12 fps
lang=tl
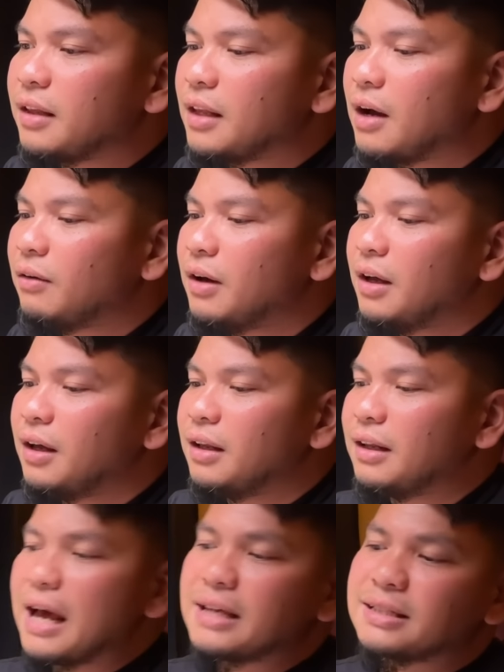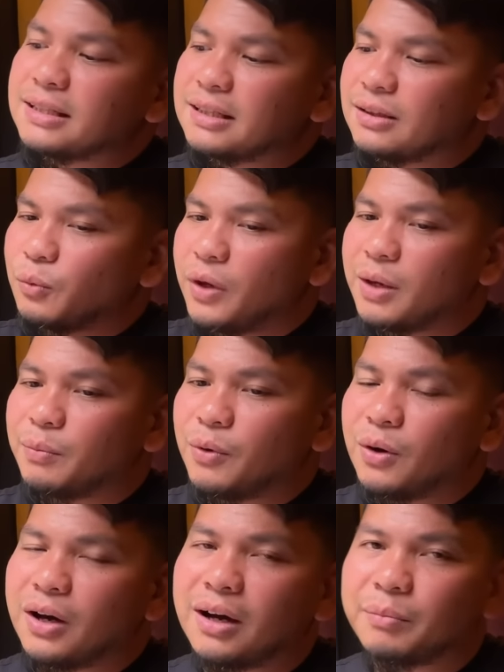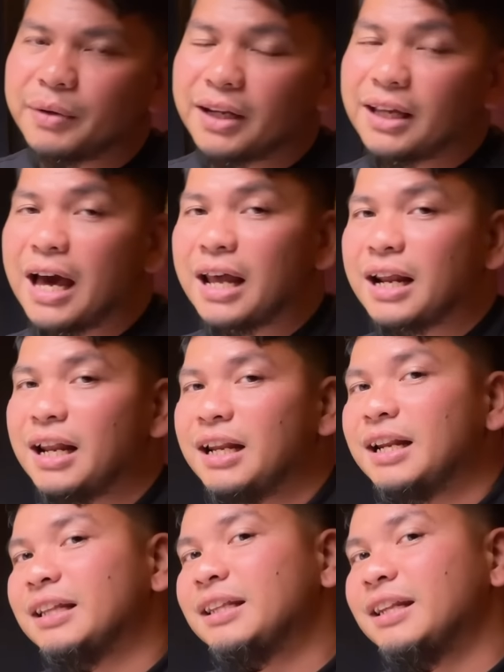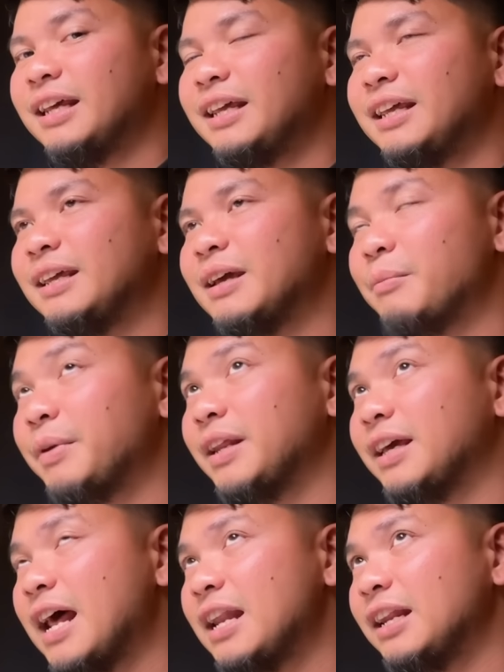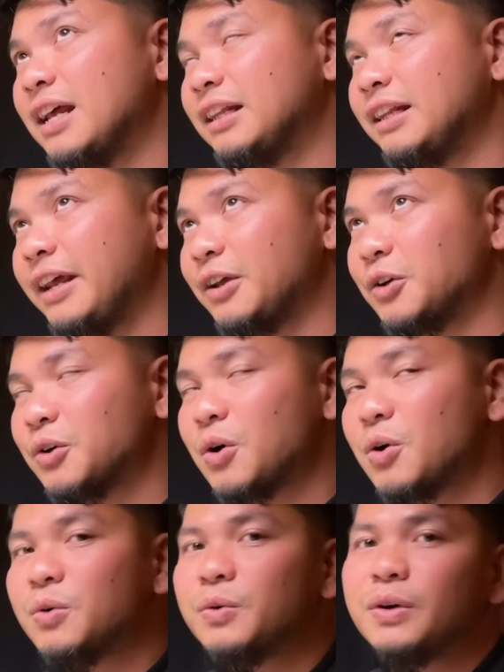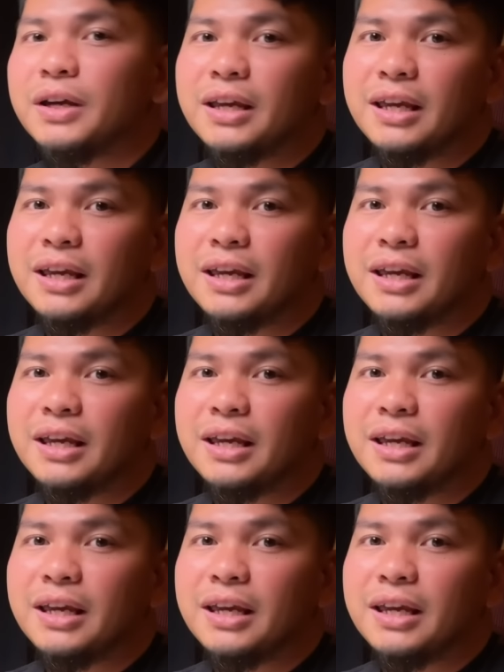Now, last week po ang pinag-aaralan natin ay ang pinag-aaralan natin ay grow